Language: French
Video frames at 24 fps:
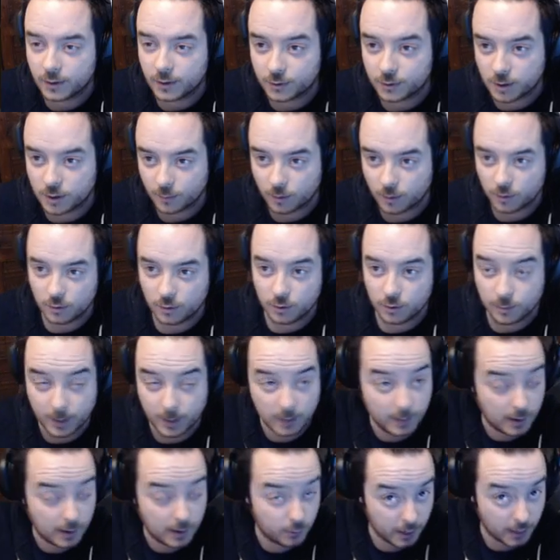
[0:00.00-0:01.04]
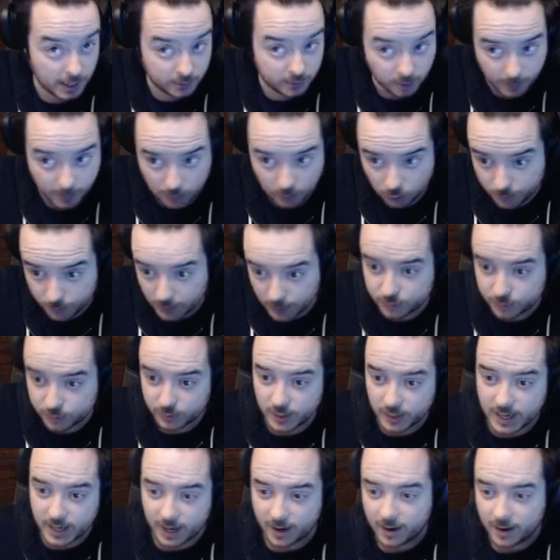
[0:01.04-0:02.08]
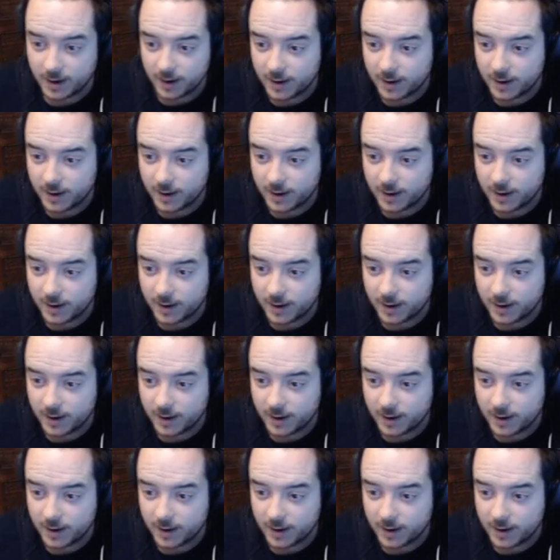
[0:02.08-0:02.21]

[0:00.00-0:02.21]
le comment le... Pas, le réacteur, pardon, le panneau solaire.